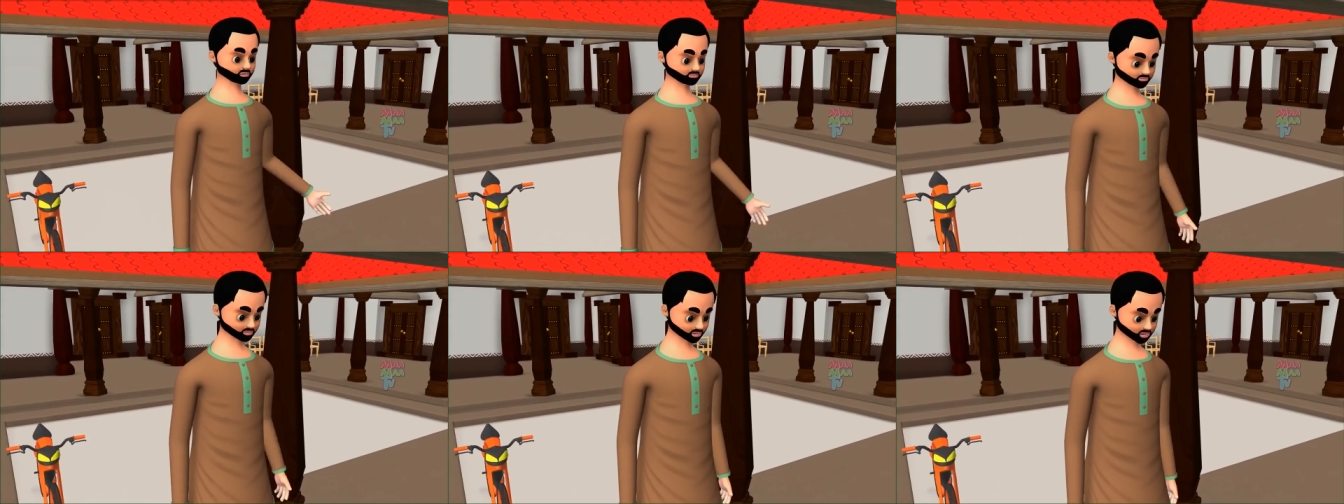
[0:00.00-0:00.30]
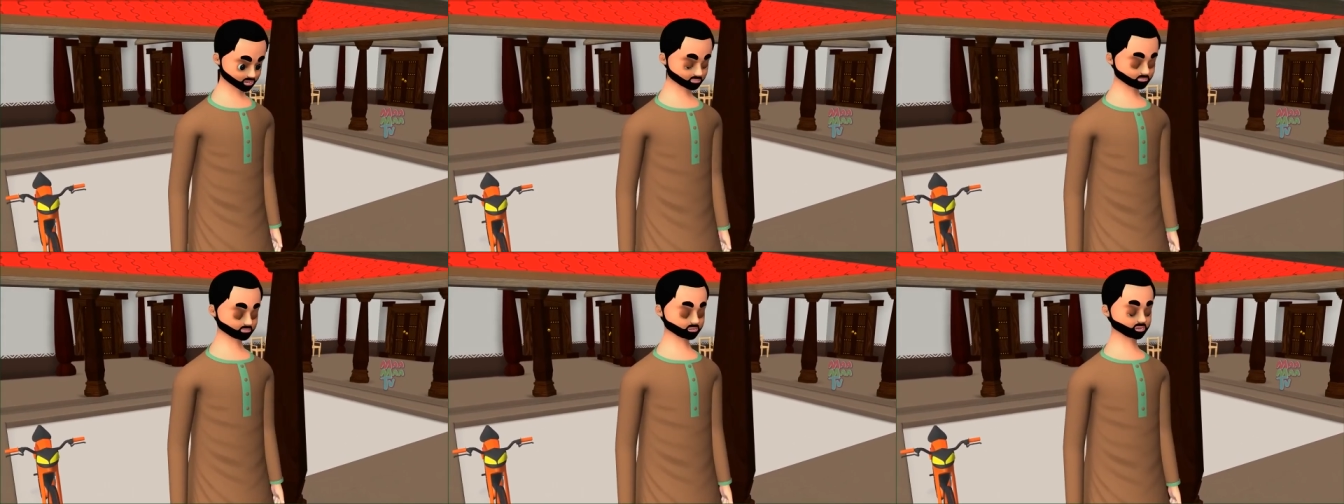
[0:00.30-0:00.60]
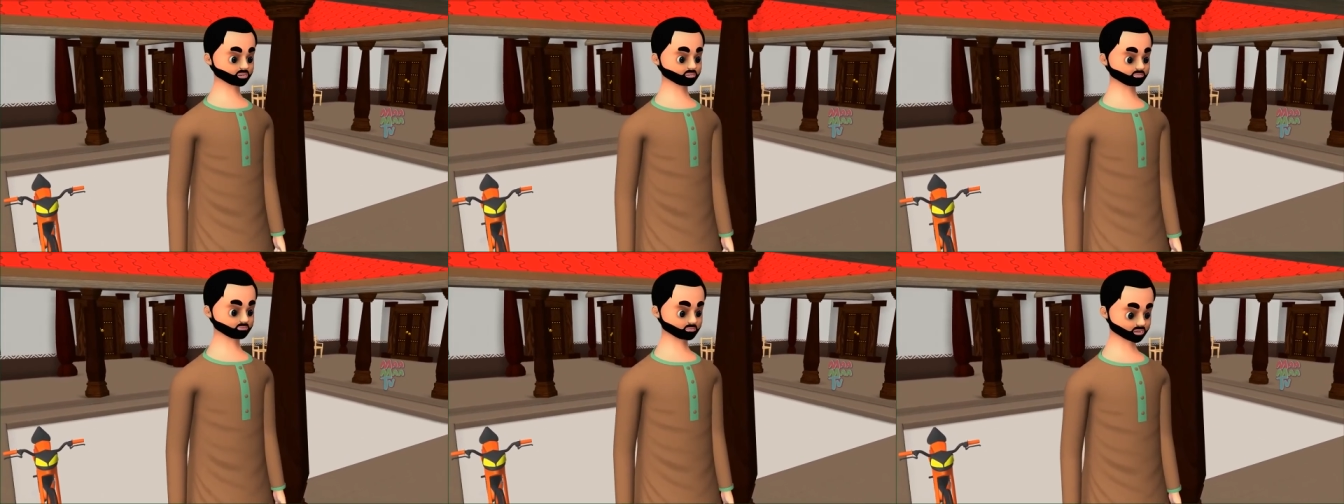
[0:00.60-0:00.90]
मैं तुझे
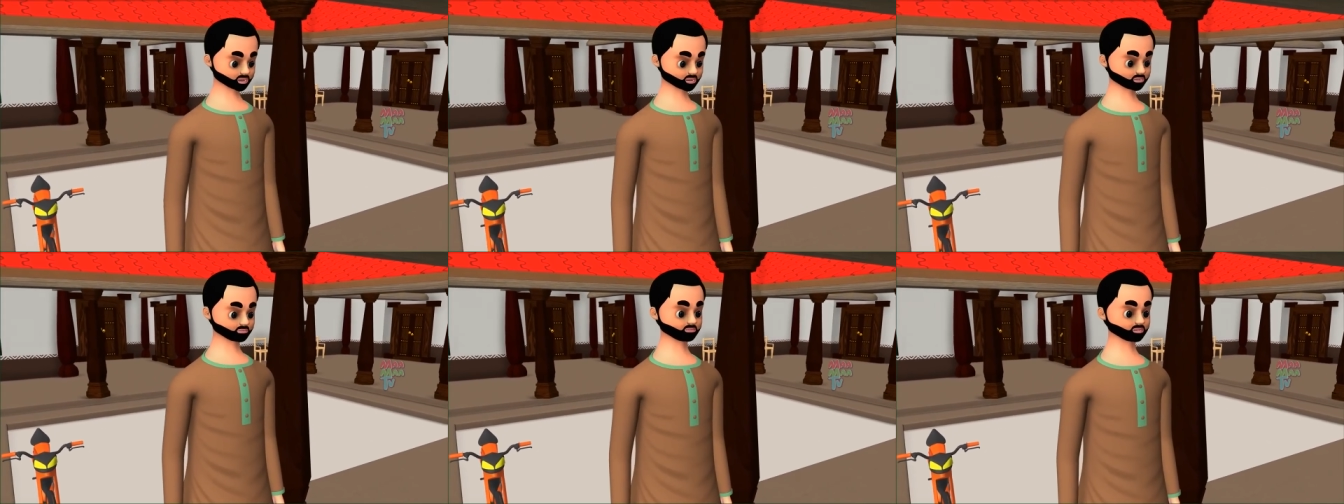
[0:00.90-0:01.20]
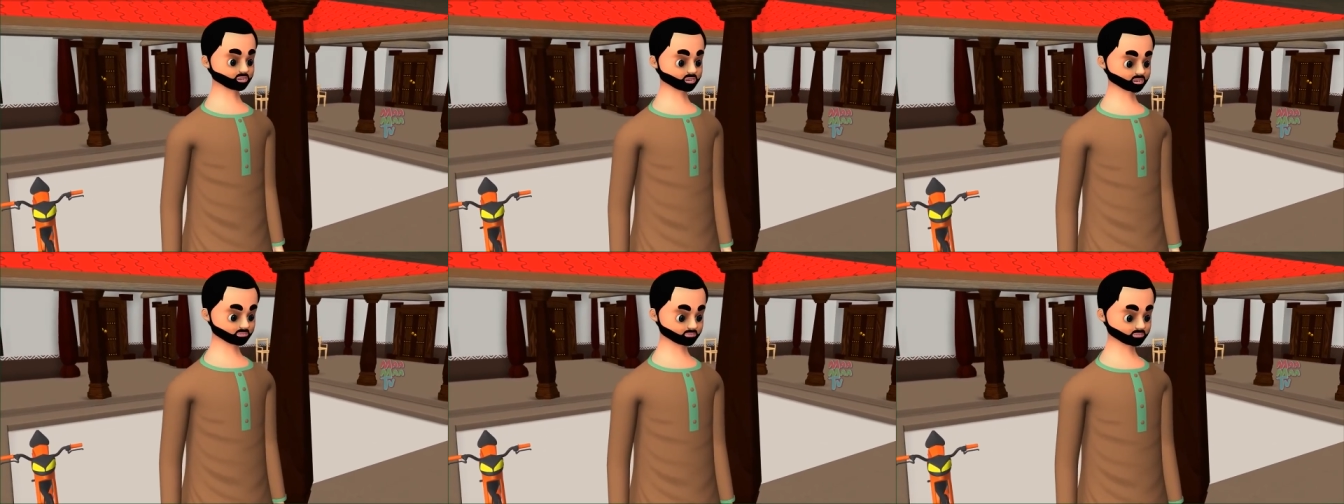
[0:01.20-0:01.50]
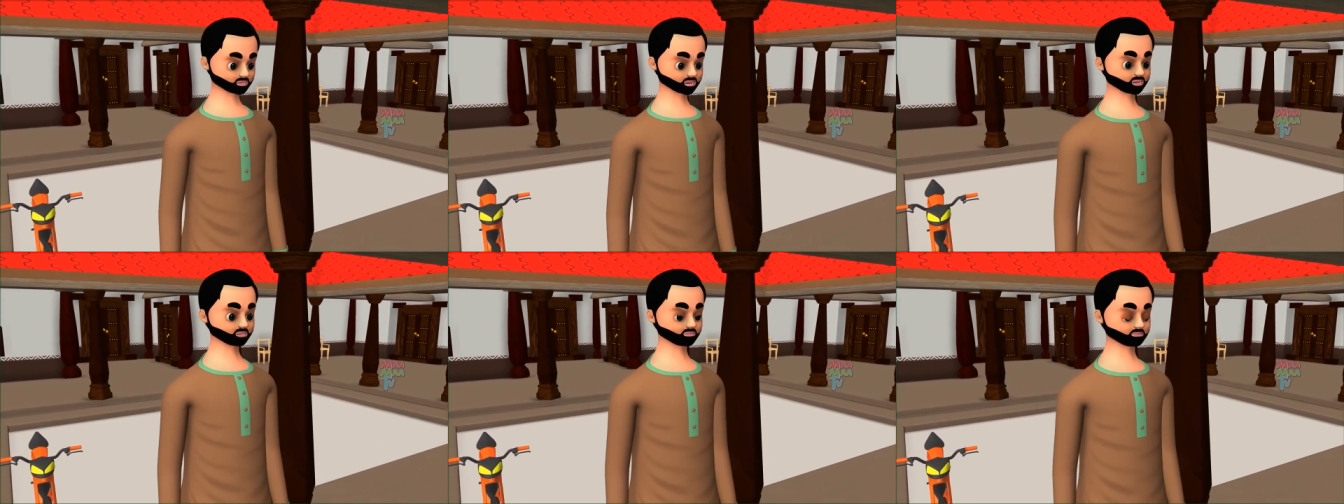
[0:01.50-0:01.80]
सिखाता हूँ कि कैसे
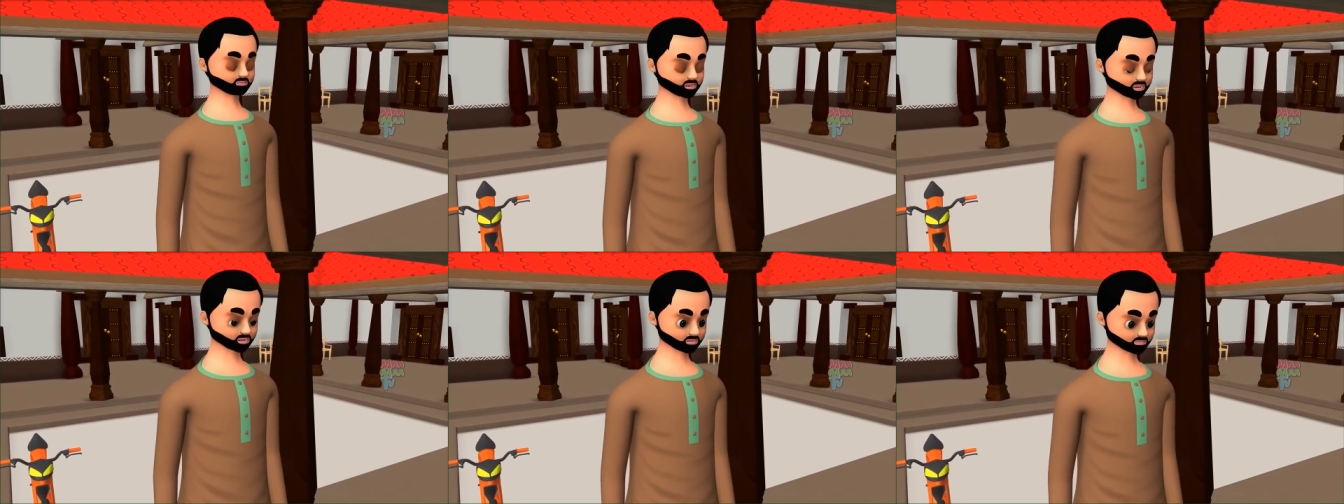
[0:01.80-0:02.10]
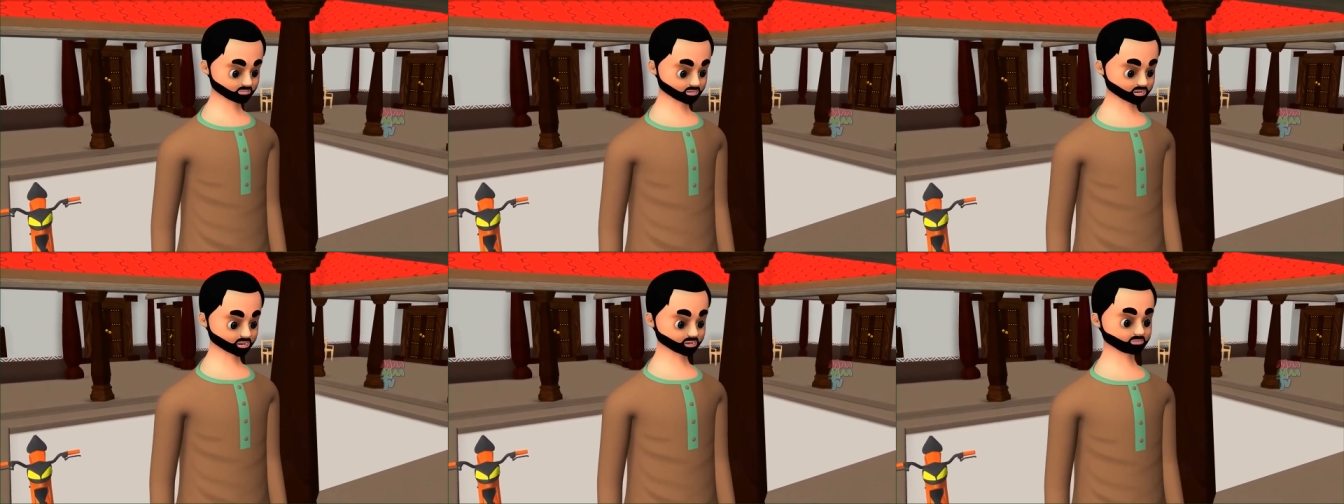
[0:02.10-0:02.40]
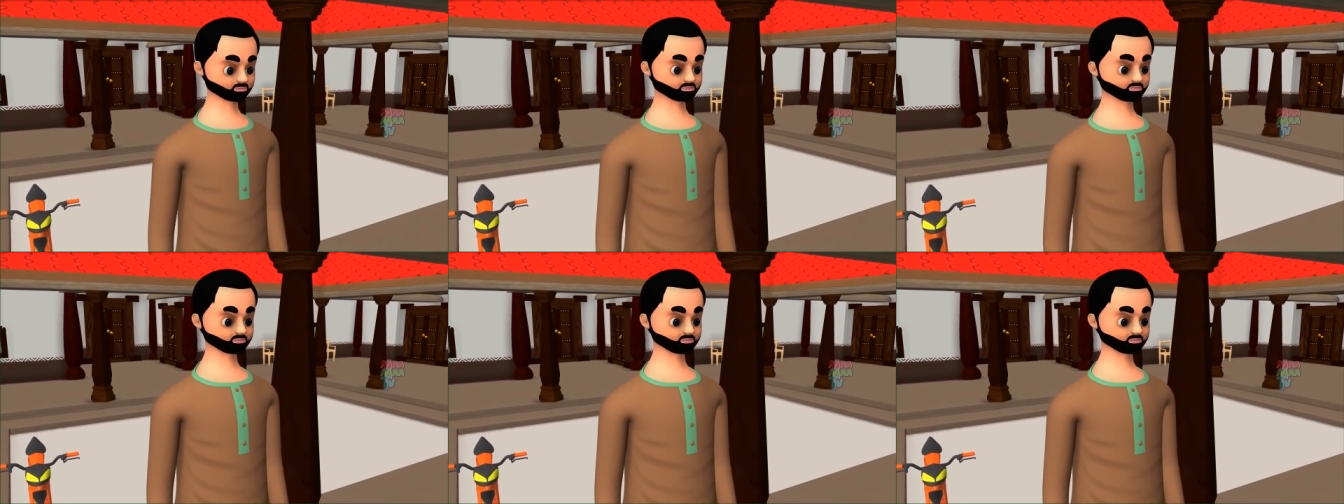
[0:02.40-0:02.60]
बैटरी चार्ज करनी है